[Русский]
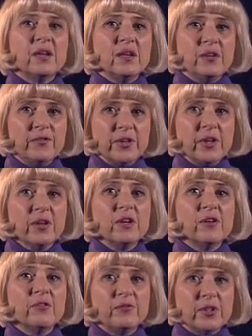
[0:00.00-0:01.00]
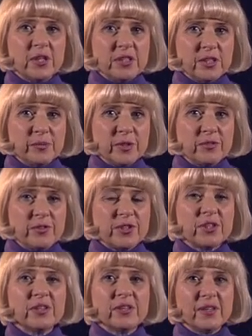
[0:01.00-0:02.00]
Льве
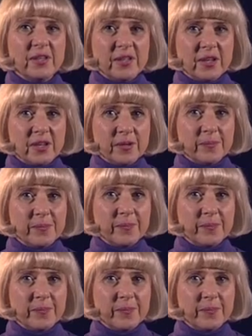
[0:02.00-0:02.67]
Владимировиче Дале.